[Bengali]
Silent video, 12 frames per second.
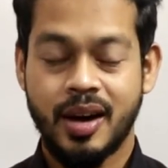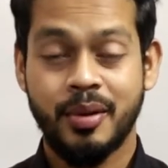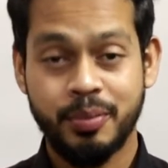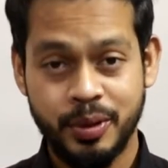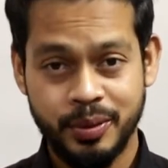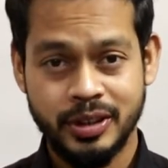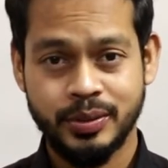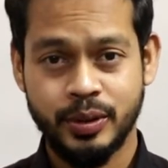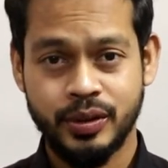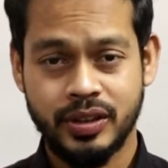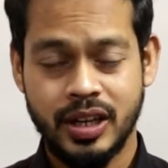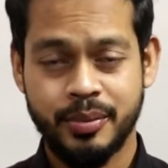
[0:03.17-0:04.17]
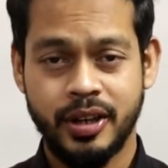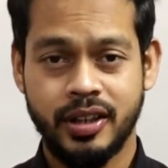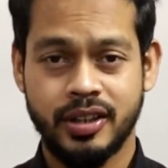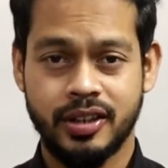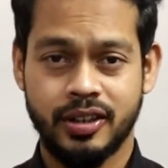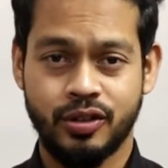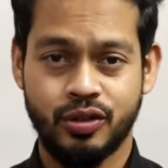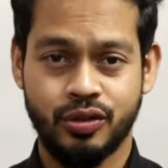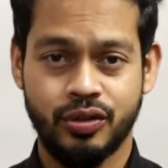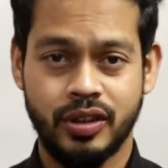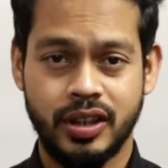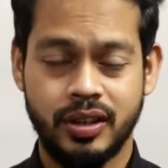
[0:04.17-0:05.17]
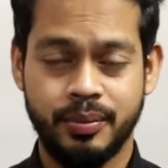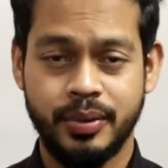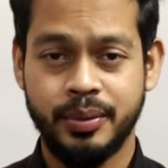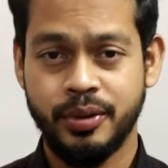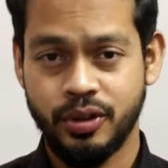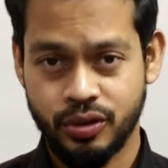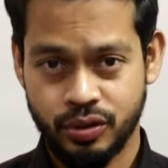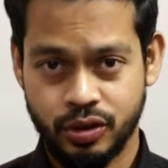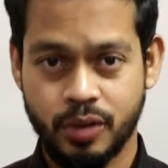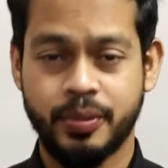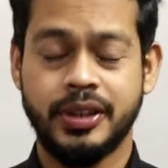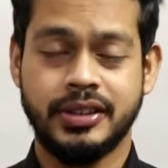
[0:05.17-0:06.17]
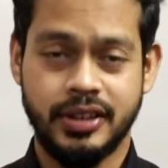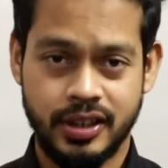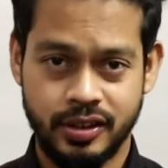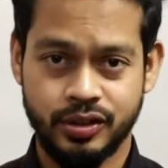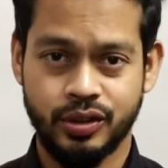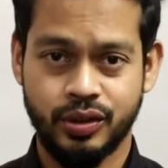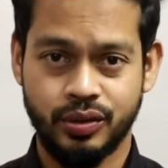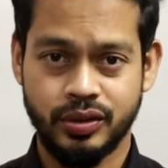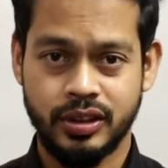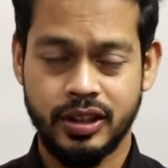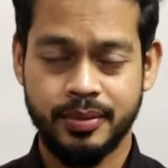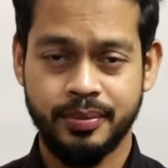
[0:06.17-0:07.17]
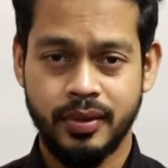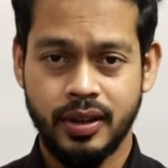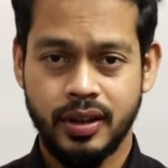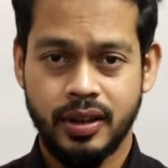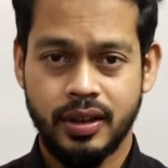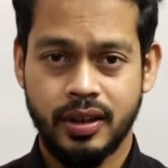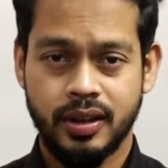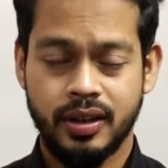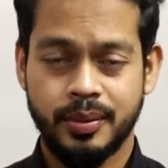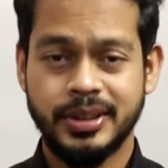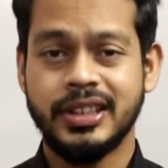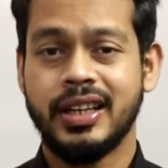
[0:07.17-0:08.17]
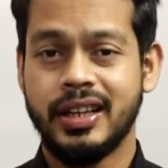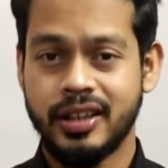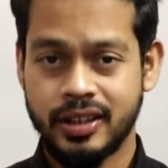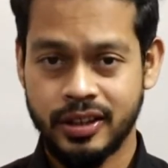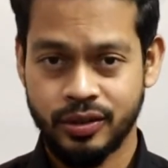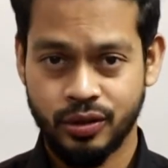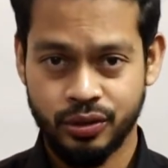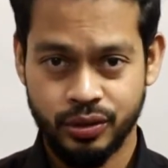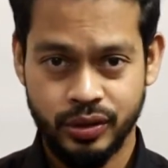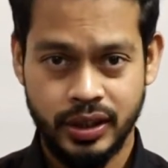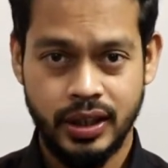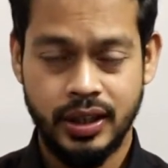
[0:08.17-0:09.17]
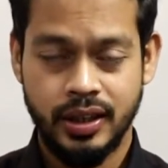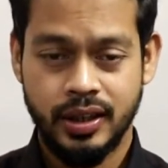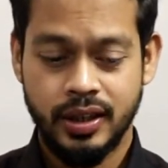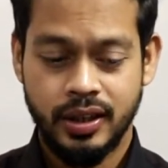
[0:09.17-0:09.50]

আমার প্রিভিয়াস ভিডিওতে আমি ইন্টারনাল কন্ট্রোলের বিভিন্ন টপিকস নিয়ে আলোচনা করছিলাম বেসিক্যালি ইন্টারনাল কন্ট্রোল কি